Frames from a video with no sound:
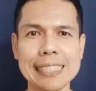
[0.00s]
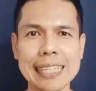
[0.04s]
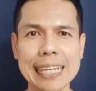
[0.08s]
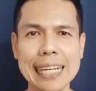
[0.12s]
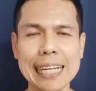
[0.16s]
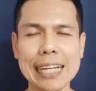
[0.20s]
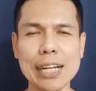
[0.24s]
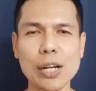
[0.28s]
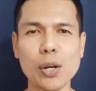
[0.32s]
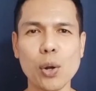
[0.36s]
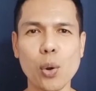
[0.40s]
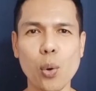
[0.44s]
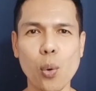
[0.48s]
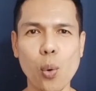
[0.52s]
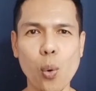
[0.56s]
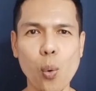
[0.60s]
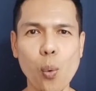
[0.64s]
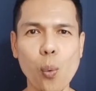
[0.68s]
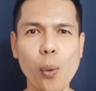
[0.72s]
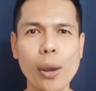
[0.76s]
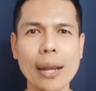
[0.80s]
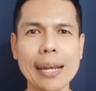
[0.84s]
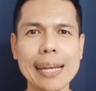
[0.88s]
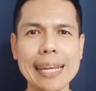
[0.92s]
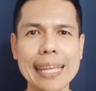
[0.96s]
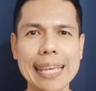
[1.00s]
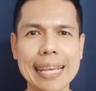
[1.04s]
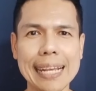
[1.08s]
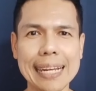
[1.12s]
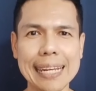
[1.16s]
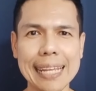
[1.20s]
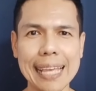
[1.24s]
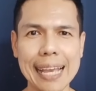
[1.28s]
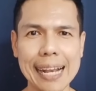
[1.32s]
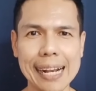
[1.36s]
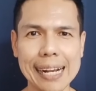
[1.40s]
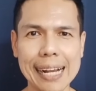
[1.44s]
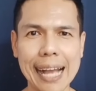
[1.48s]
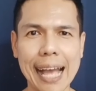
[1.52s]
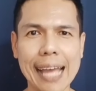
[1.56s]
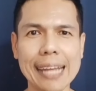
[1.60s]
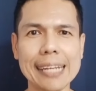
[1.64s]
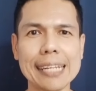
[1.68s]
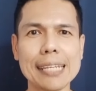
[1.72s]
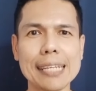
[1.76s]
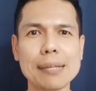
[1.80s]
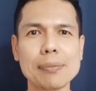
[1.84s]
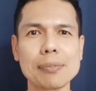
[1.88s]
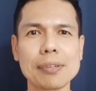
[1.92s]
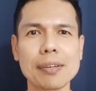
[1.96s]
จึงควรหลีกเลี่ยงการ
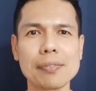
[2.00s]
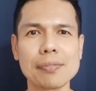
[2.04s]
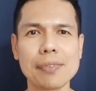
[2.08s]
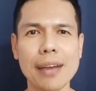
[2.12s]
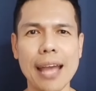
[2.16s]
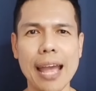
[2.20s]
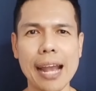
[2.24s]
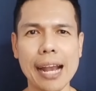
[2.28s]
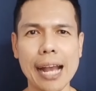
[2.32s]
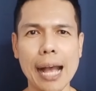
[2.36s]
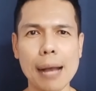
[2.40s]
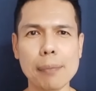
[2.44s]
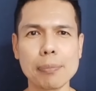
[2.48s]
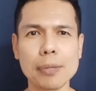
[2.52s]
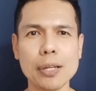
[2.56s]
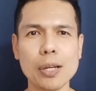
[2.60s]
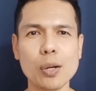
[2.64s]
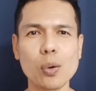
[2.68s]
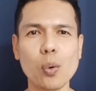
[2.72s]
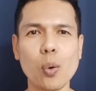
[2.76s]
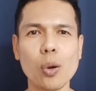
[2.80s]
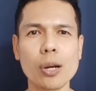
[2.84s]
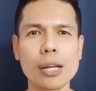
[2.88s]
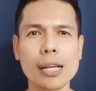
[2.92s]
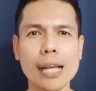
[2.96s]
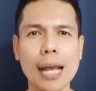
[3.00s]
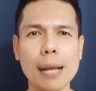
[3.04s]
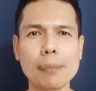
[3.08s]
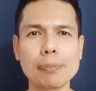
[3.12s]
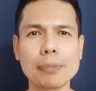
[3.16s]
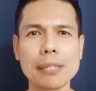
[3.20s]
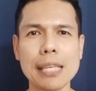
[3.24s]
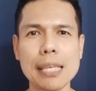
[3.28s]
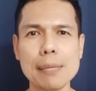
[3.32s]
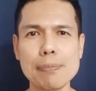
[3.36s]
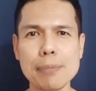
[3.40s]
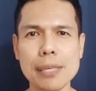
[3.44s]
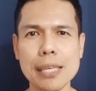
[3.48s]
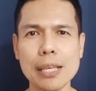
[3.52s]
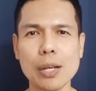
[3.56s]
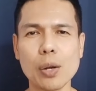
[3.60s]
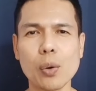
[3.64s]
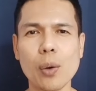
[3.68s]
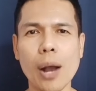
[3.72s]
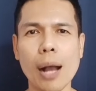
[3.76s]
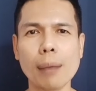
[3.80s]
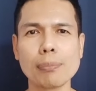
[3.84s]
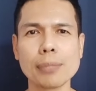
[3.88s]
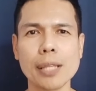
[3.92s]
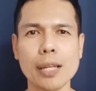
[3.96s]
ดื่มกาแฟครับ หรือคนครับที่มี
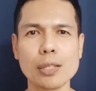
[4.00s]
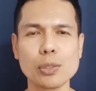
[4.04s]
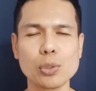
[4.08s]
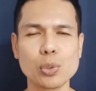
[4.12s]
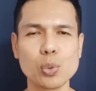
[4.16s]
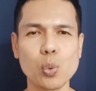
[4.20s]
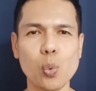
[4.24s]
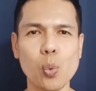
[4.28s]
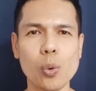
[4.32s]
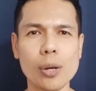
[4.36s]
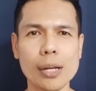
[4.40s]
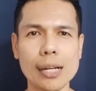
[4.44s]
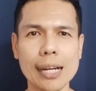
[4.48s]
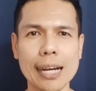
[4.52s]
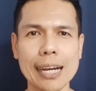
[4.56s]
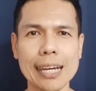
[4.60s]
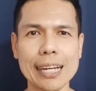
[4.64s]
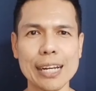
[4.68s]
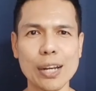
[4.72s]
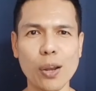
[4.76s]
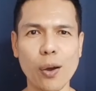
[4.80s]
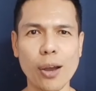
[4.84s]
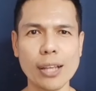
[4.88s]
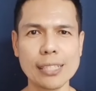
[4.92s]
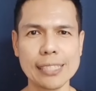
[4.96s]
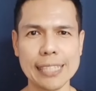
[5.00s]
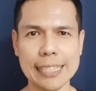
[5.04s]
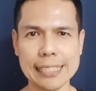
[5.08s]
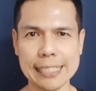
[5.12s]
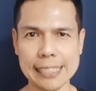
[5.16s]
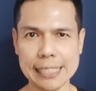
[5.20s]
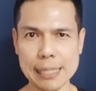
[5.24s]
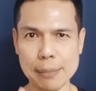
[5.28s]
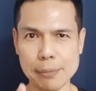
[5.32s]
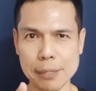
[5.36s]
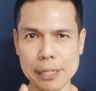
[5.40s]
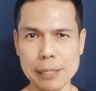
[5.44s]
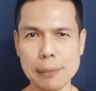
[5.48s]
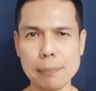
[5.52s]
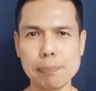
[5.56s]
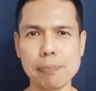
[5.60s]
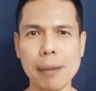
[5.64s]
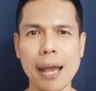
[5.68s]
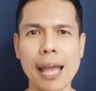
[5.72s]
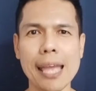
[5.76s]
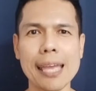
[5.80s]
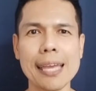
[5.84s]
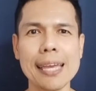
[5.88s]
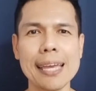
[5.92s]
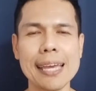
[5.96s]
ความดันสูงเกิน 170 ขึ้น
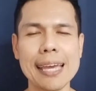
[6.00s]
ไป